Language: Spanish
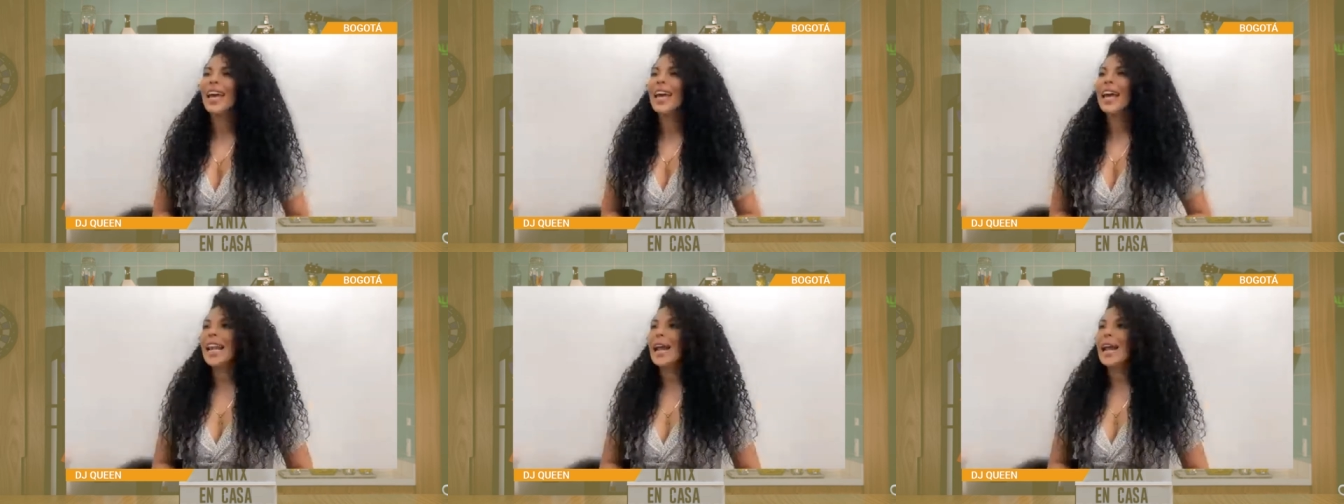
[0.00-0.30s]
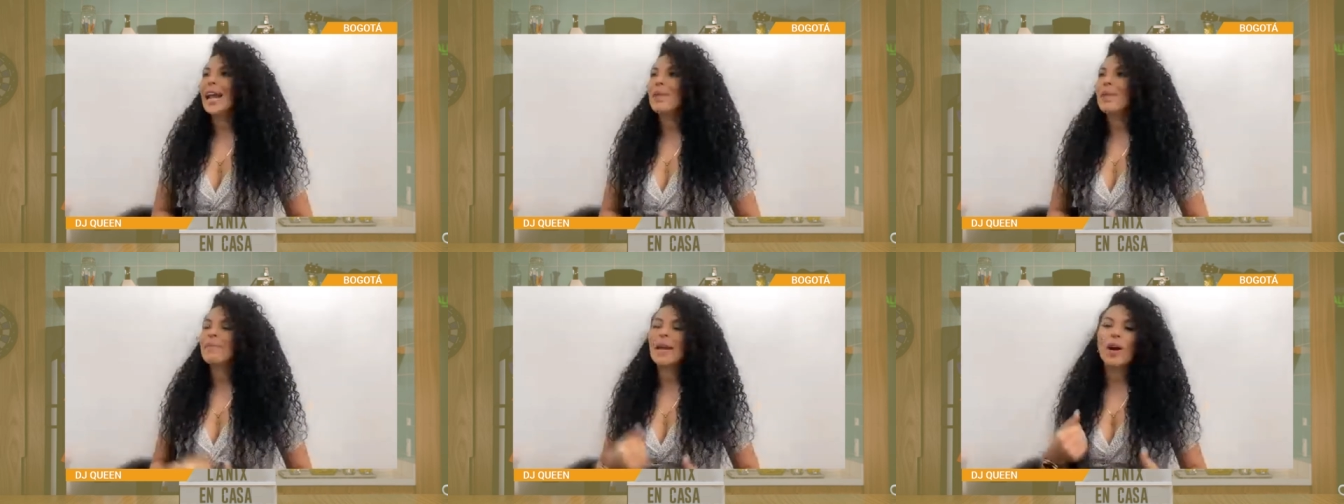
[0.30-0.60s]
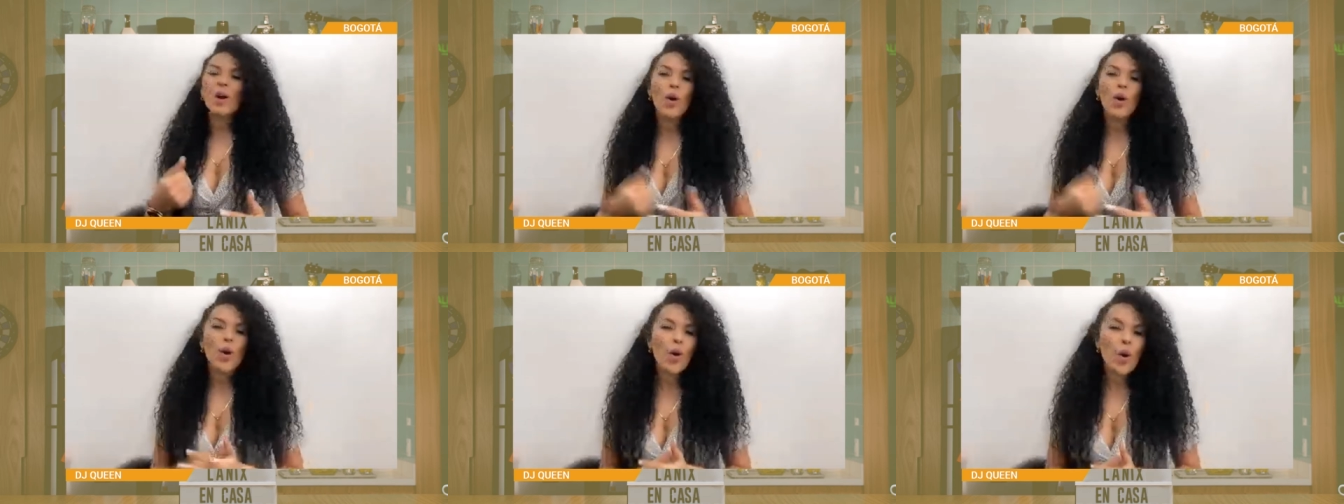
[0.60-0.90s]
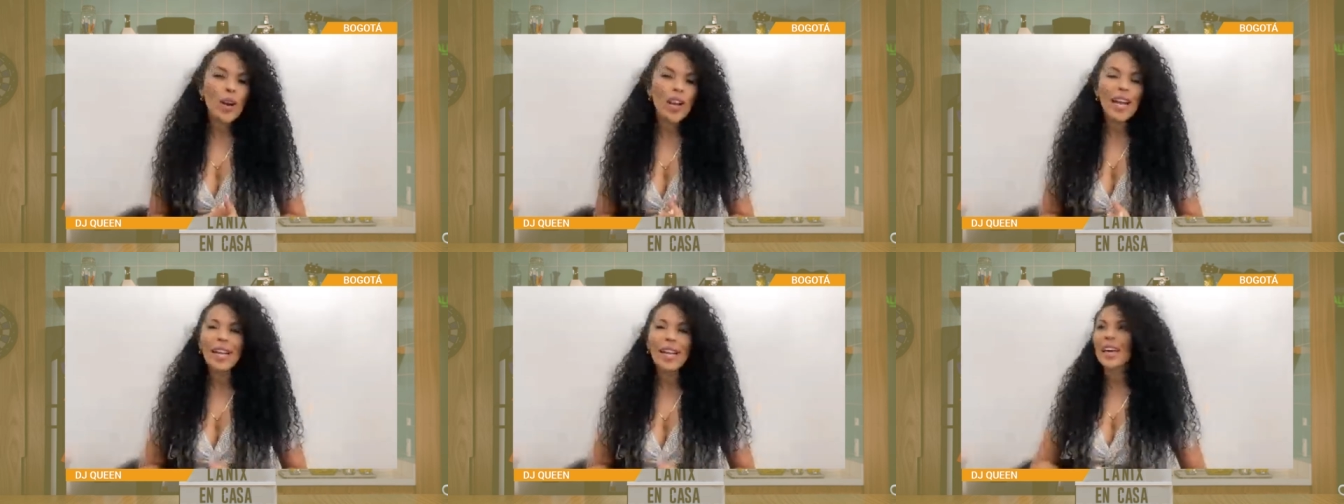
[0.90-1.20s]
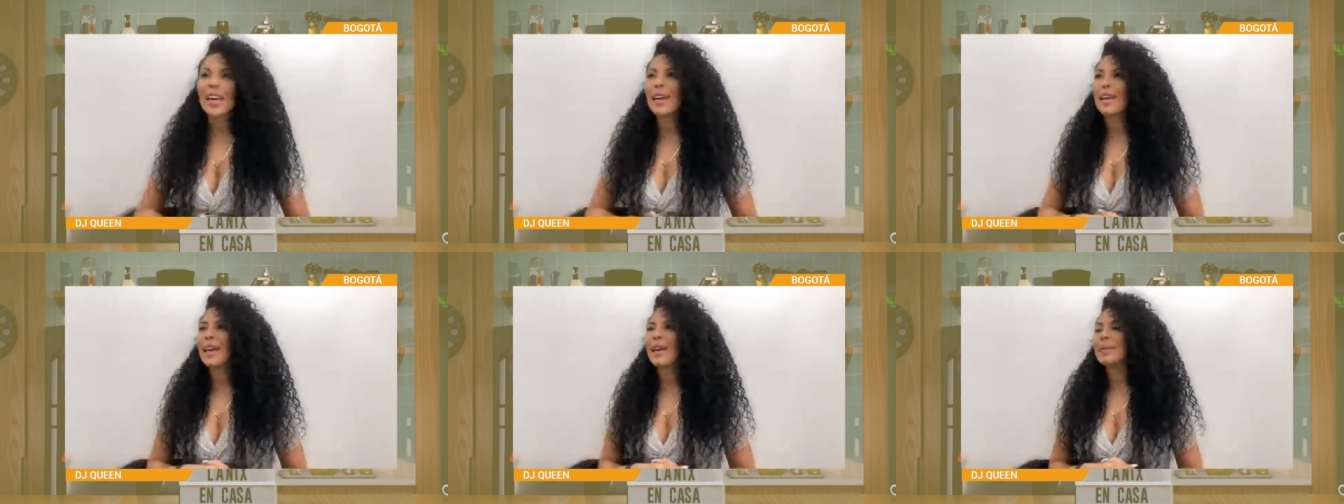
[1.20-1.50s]
la mejor,
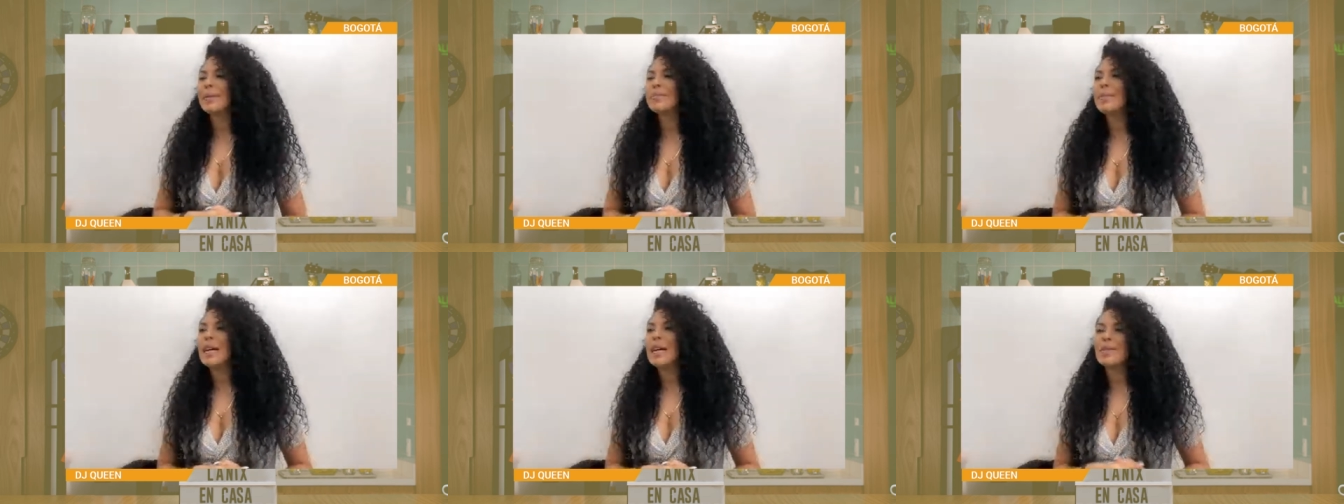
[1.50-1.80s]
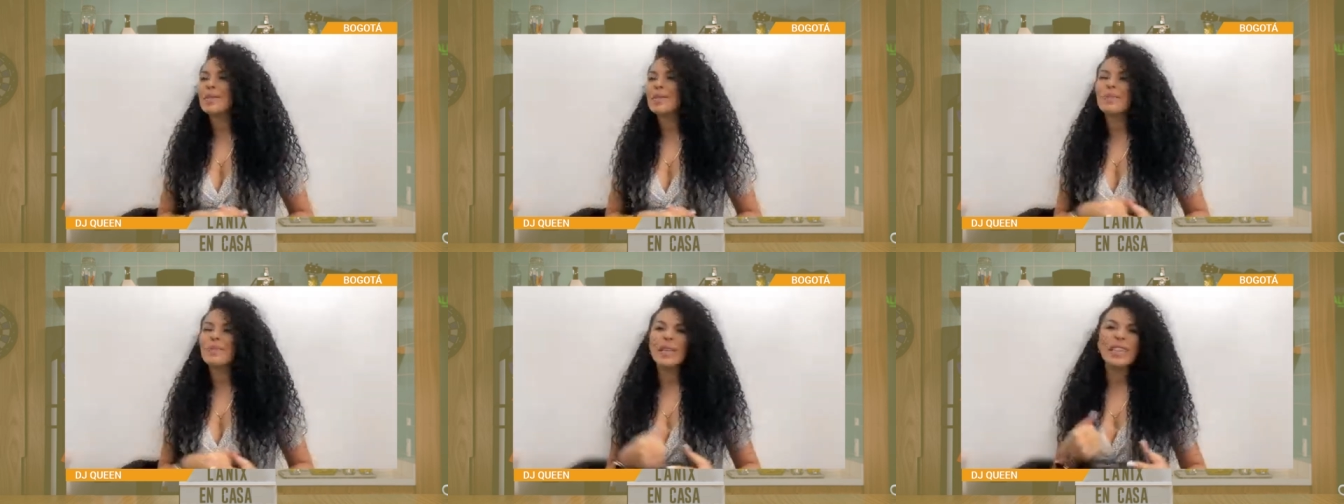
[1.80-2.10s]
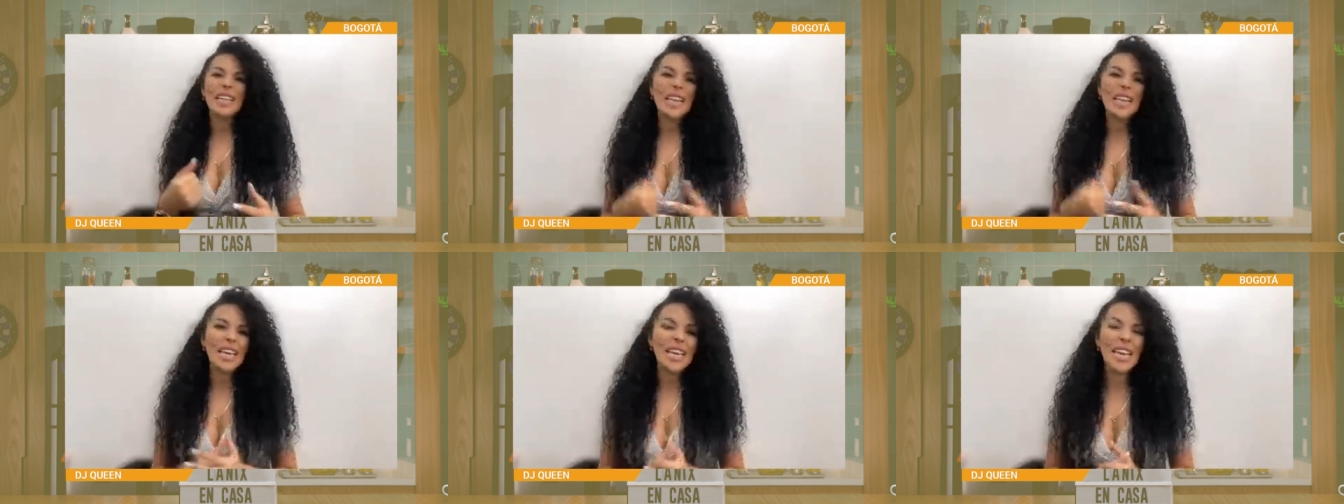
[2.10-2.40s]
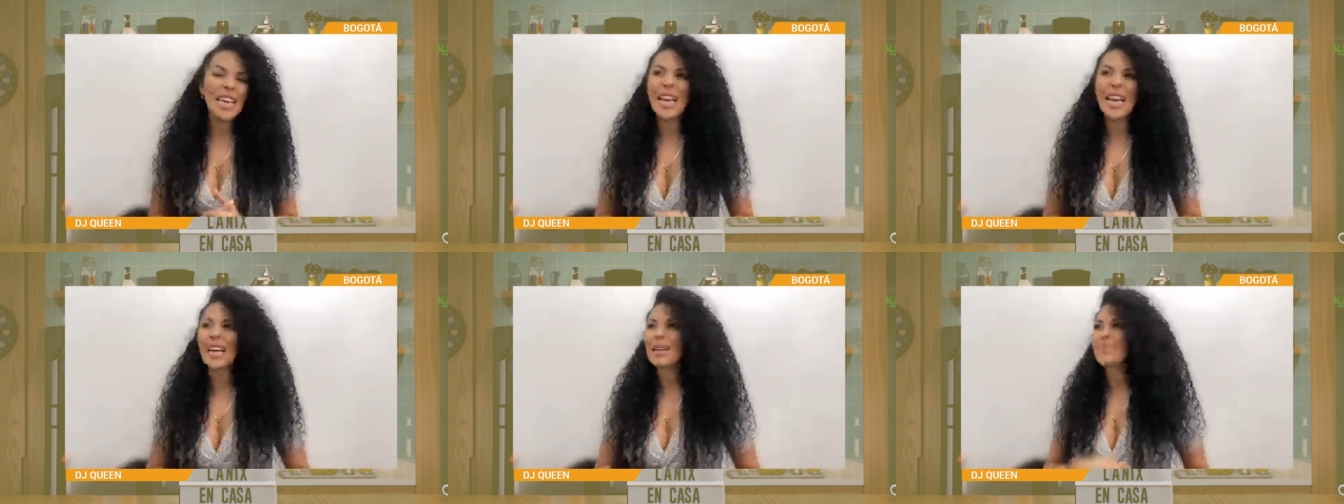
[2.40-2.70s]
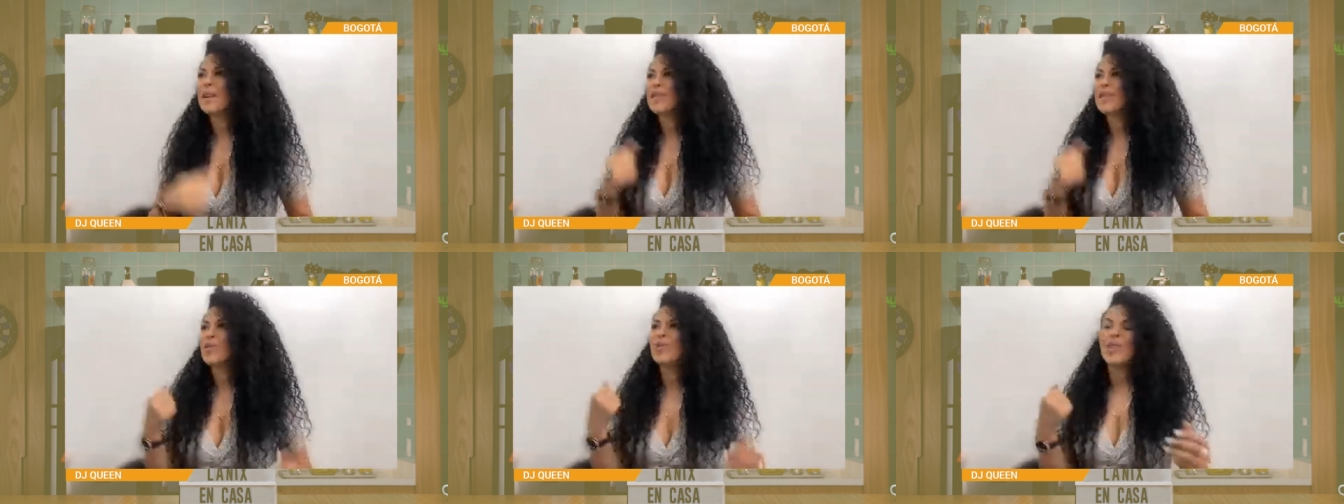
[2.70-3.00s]
la que más vendía,
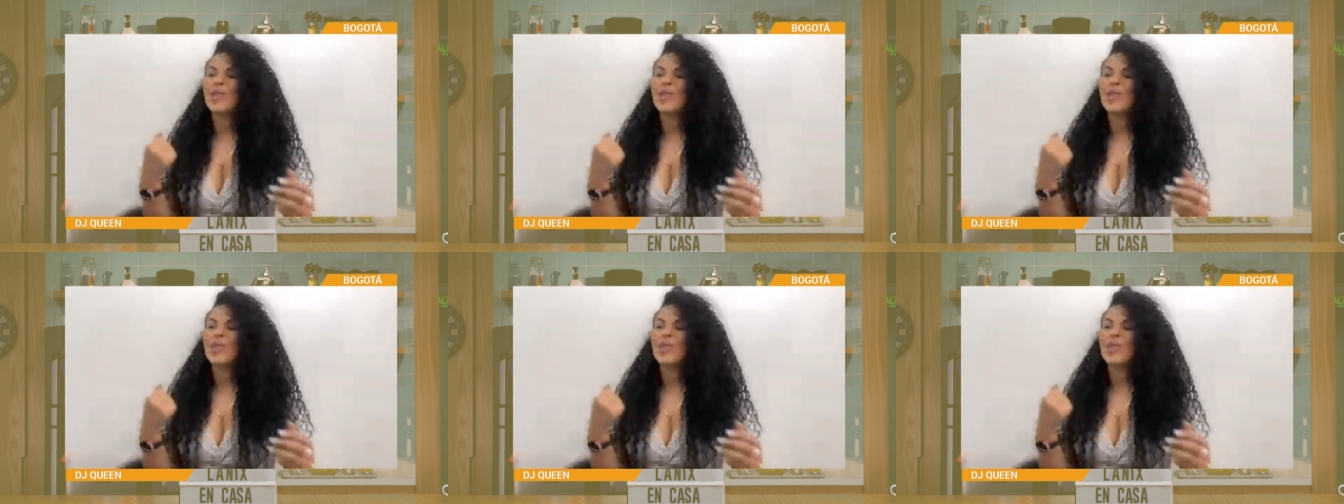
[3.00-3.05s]
la que